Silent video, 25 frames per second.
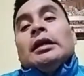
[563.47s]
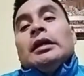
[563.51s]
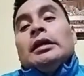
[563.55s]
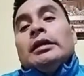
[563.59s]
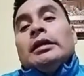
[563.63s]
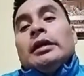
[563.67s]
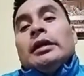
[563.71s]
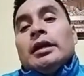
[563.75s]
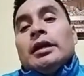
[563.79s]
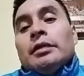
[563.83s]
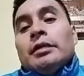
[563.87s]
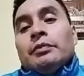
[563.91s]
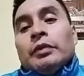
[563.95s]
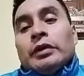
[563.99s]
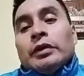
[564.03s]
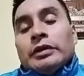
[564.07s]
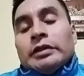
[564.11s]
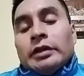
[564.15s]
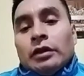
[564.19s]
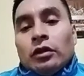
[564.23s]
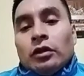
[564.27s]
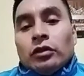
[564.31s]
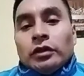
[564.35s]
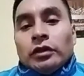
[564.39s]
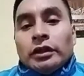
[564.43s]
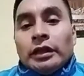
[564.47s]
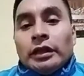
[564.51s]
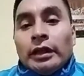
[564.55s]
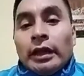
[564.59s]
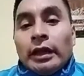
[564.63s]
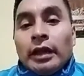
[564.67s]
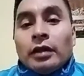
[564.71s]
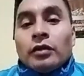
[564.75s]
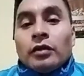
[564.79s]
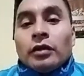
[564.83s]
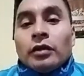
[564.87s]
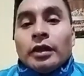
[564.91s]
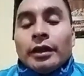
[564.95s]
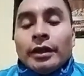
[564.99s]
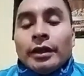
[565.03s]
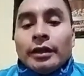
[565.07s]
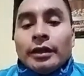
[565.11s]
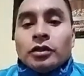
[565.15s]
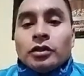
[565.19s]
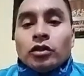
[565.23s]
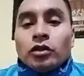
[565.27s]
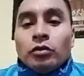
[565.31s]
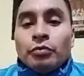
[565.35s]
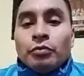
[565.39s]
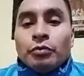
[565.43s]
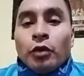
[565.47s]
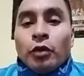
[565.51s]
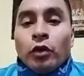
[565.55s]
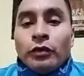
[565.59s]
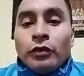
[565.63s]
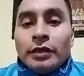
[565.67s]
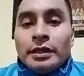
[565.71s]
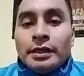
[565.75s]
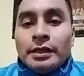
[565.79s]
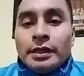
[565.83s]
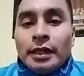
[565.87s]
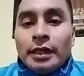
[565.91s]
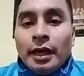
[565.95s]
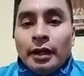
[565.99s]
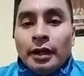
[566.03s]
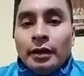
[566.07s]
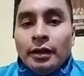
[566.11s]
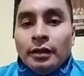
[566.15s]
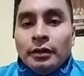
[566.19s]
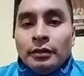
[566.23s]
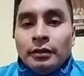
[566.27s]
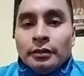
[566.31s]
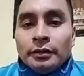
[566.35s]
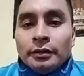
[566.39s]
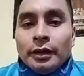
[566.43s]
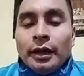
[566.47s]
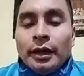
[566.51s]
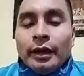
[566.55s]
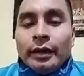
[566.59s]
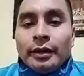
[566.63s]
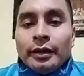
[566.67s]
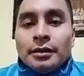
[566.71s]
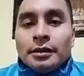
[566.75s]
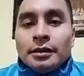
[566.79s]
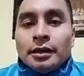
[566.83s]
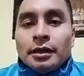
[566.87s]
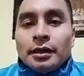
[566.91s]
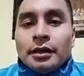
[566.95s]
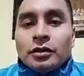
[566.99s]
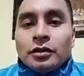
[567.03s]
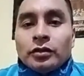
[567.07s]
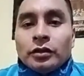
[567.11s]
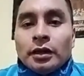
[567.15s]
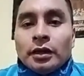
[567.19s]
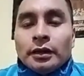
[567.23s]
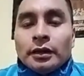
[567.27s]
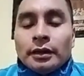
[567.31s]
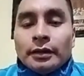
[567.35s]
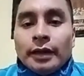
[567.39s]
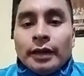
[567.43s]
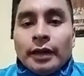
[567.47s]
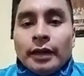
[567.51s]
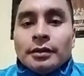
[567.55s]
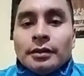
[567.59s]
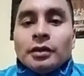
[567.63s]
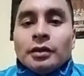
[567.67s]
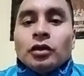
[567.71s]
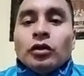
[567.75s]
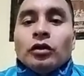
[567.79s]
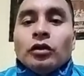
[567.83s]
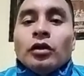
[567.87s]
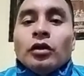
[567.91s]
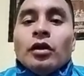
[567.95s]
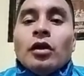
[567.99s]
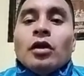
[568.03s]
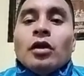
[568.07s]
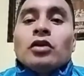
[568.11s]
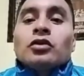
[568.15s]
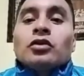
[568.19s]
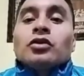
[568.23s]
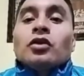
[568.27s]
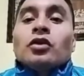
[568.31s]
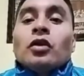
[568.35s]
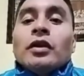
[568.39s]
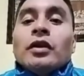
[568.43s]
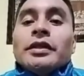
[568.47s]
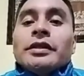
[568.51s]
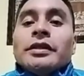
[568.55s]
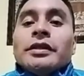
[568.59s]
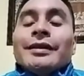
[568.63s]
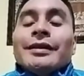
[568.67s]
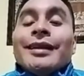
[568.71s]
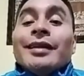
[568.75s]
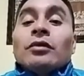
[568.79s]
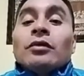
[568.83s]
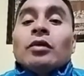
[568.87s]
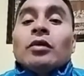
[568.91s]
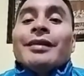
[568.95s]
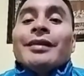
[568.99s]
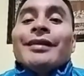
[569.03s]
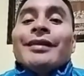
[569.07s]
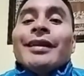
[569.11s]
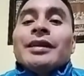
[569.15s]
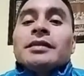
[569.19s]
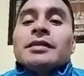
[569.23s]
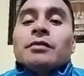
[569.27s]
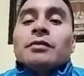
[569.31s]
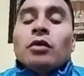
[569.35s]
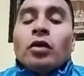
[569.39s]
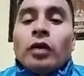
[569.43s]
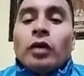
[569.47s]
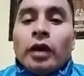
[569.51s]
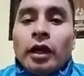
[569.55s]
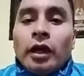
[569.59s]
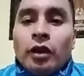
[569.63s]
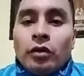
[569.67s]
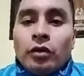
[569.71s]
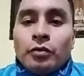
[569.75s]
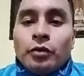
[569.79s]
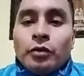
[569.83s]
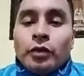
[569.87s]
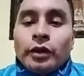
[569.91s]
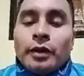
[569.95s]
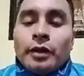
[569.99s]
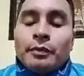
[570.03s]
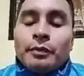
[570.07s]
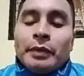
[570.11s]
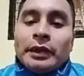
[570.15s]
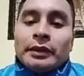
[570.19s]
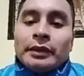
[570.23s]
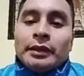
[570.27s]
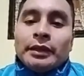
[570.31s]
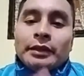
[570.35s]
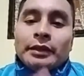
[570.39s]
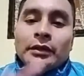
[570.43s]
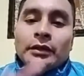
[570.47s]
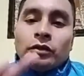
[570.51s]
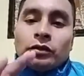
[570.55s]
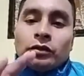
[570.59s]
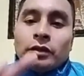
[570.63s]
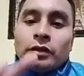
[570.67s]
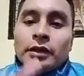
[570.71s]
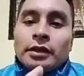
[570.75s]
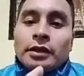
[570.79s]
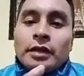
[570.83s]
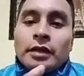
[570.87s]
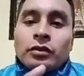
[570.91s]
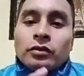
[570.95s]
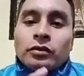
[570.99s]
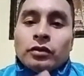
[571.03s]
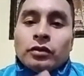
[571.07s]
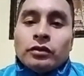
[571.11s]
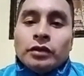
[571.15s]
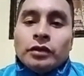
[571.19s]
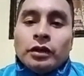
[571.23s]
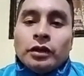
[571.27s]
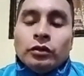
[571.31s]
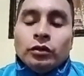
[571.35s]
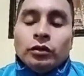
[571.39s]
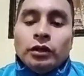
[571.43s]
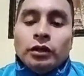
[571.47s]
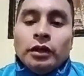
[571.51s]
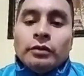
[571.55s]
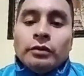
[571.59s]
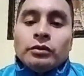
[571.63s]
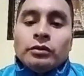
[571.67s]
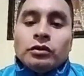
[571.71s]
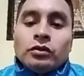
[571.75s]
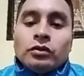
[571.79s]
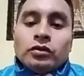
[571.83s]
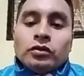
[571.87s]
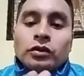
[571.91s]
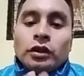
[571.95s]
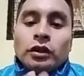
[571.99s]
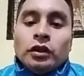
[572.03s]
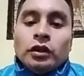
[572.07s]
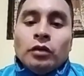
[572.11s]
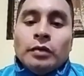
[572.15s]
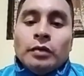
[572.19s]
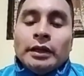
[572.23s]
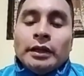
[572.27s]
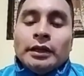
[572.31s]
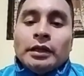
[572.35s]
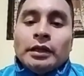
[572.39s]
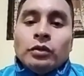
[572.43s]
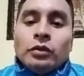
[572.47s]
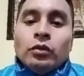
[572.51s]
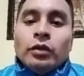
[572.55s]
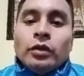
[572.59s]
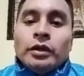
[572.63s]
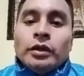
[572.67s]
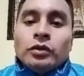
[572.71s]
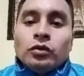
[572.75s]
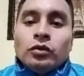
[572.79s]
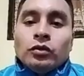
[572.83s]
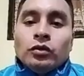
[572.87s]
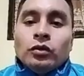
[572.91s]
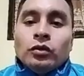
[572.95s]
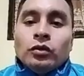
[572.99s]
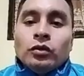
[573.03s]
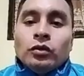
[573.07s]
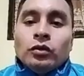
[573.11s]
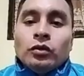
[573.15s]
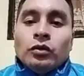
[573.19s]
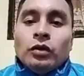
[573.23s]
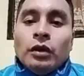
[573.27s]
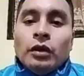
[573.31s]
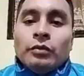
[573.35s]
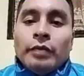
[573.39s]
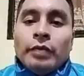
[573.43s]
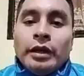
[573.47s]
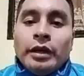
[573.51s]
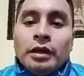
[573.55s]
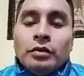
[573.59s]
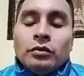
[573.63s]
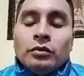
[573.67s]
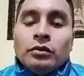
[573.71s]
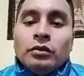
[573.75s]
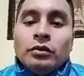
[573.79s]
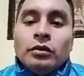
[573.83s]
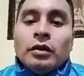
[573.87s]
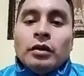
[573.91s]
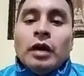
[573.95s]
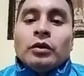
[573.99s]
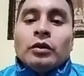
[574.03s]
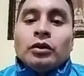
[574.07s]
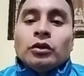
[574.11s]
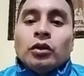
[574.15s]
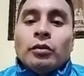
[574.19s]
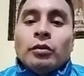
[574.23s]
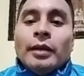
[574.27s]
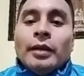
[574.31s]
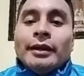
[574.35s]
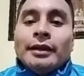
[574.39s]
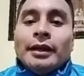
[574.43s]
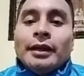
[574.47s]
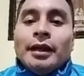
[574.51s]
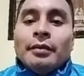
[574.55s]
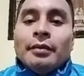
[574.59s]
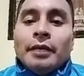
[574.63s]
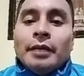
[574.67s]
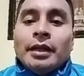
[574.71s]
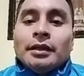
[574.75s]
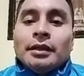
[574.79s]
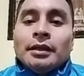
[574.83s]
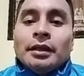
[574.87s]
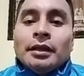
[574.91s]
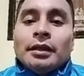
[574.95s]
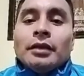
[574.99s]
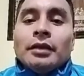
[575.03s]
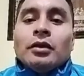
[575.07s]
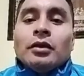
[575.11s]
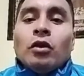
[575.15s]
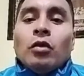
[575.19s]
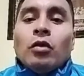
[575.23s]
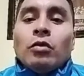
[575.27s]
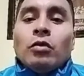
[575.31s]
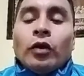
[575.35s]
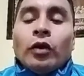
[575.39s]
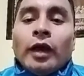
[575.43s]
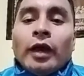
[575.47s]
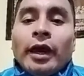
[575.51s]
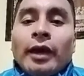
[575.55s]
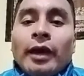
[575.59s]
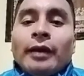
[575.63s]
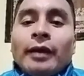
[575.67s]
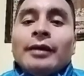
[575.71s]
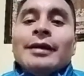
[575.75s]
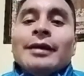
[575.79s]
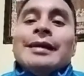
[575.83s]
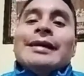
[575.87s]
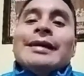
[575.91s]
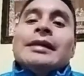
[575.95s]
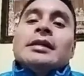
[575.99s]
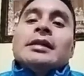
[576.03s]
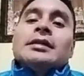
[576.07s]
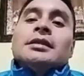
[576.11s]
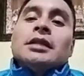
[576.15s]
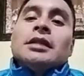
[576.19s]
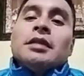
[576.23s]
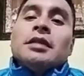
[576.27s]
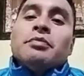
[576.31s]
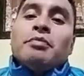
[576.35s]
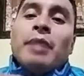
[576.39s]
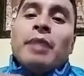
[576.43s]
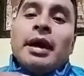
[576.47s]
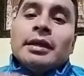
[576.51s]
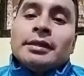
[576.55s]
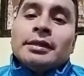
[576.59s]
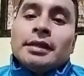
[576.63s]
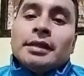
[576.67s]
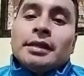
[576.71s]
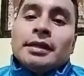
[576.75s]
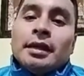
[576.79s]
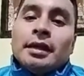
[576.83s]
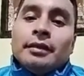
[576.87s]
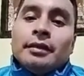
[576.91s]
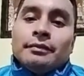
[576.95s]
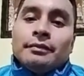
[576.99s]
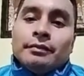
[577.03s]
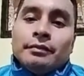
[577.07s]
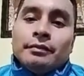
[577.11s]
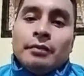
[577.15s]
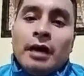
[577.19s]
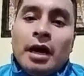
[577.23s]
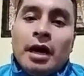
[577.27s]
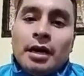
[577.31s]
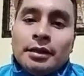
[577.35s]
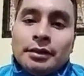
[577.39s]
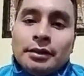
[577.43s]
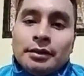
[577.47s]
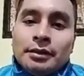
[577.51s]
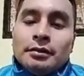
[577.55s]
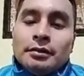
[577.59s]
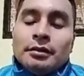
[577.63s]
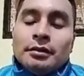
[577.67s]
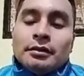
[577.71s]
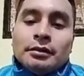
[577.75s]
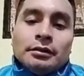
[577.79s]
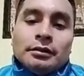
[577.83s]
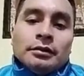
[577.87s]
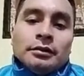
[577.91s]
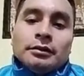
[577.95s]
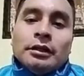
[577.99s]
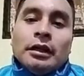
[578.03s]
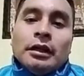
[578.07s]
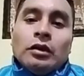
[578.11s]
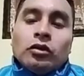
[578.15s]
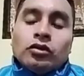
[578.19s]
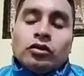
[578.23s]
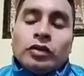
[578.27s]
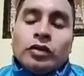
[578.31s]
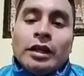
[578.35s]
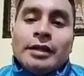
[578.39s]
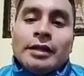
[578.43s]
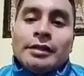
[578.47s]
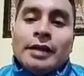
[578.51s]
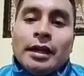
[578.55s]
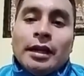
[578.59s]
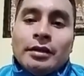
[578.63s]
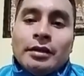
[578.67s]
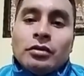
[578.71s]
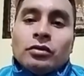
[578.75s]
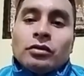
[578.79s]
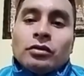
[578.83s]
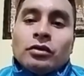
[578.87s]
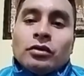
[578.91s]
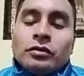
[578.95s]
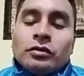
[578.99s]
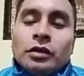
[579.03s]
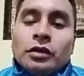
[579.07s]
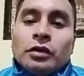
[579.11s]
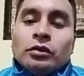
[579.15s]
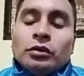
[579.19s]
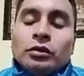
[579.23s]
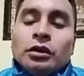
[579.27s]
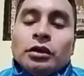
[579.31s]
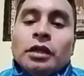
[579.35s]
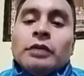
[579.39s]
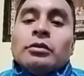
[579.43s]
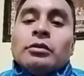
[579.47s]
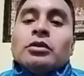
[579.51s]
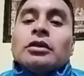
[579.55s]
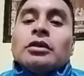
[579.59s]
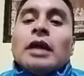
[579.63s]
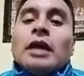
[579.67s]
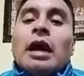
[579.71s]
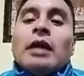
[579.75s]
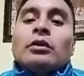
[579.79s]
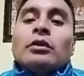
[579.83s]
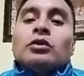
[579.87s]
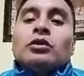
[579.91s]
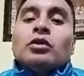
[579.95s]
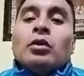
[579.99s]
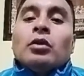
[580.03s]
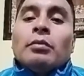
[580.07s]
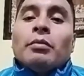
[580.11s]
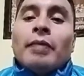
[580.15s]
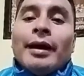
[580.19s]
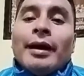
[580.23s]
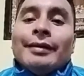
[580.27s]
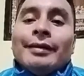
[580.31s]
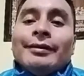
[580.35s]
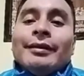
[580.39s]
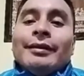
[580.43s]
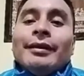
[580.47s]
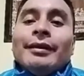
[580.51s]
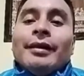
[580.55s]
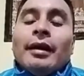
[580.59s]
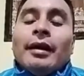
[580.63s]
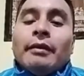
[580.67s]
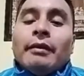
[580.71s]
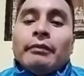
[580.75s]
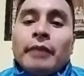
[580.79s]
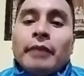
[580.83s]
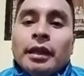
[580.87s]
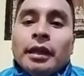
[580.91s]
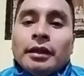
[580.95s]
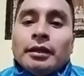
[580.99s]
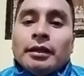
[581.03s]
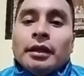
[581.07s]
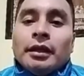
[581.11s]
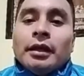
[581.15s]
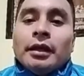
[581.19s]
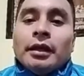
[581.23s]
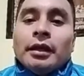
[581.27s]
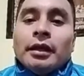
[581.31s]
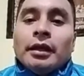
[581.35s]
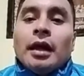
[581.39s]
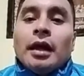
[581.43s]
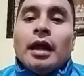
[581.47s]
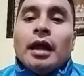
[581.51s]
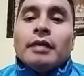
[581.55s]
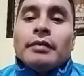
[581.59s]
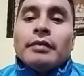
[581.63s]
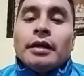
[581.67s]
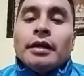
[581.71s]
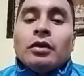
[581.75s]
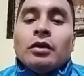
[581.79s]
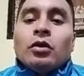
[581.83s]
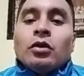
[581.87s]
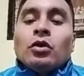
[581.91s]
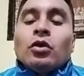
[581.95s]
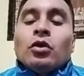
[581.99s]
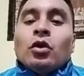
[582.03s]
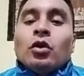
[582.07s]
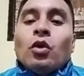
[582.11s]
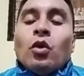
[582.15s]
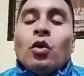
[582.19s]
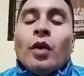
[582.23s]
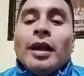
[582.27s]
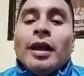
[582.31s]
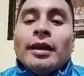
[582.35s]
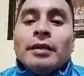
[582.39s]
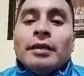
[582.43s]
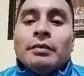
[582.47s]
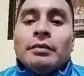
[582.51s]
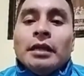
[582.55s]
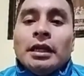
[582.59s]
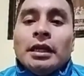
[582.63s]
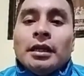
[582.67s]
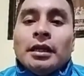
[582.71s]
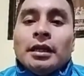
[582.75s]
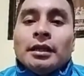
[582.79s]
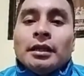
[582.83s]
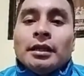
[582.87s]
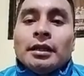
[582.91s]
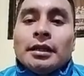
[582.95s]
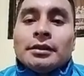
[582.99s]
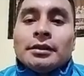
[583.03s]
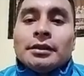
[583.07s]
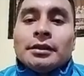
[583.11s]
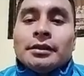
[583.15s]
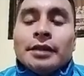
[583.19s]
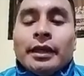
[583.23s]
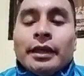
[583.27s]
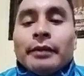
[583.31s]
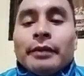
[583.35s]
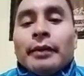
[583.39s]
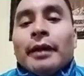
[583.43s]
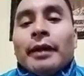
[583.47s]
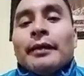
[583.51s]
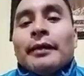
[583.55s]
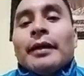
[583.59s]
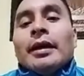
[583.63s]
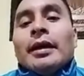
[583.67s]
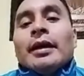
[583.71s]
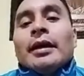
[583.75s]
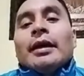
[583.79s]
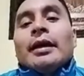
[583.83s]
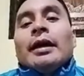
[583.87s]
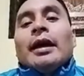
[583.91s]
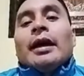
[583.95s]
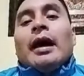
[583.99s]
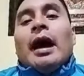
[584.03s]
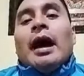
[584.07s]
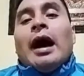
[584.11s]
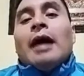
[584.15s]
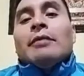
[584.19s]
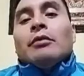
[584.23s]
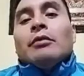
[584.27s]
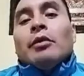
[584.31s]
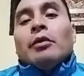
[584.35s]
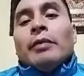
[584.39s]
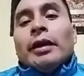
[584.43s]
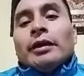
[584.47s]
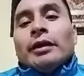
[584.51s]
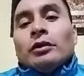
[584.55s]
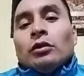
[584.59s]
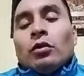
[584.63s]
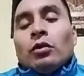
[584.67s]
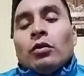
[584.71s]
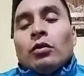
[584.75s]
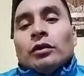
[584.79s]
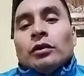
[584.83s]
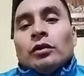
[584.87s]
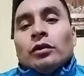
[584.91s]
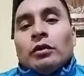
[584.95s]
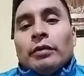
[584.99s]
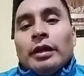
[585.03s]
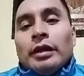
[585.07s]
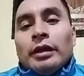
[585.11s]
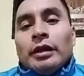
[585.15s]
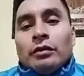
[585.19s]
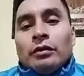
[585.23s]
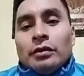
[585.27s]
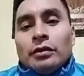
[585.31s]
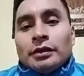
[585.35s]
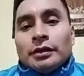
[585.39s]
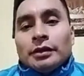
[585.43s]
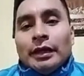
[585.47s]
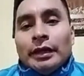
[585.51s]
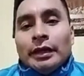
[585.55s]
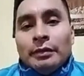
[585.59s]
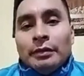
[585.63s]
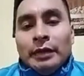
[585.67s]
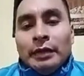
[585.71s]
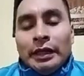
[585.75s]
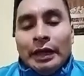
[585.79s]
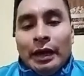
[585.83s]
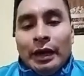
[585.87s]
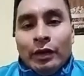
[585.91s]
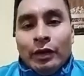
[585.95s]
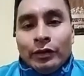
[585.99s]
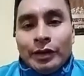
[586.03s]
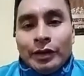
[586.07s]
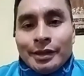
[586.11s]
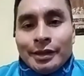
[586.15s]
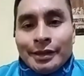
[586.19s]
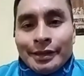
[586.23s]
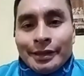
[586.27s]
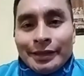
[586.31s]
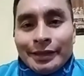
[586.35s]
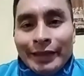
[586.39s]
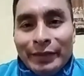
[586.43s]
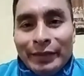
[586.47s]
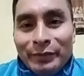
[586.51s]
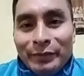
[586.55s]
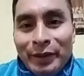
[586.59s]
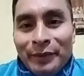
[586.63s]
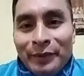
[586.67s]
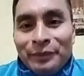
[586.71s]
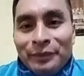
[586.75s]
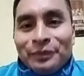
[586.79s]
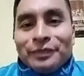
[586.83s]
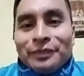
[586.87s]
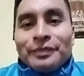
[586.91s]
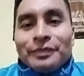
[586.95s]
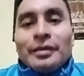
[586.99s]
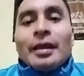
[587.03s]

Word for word: y de ahí pues se coordinará con la dirección provincial de la Agencia Nacional de Tránsito solicitando el desbloqueo, porque a partir de los tres años consecutivos que usted no matricule su vehículo, automáticamente lo bloquea. Si pasa más, de los seis años consecutivos, automáticamente al vehículo lo eliminan del sistema. Del sistema. Al momento cuando el vehículo está eliminado del sistema,